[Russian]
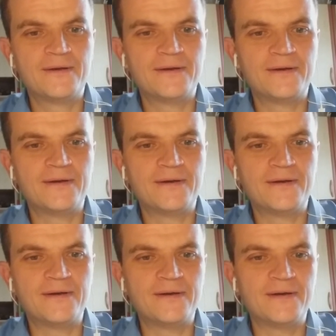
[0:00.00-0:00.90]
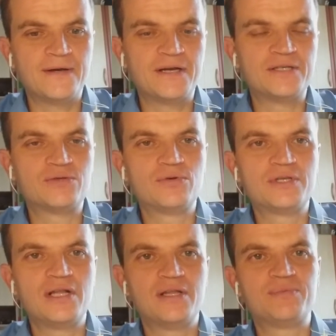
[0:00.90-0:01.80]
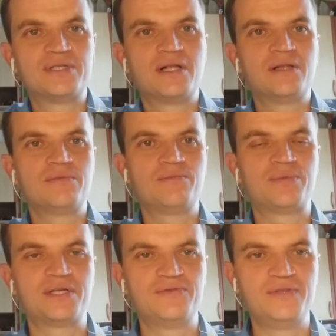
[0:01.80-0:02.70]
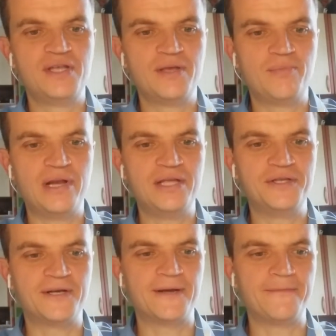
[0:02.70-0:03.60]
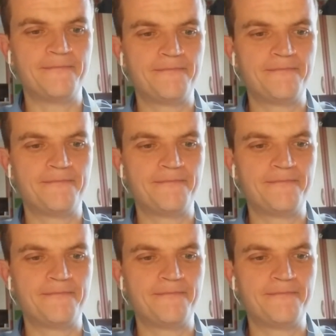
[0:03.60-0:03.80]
а, Аристотель написал произведение «Политика».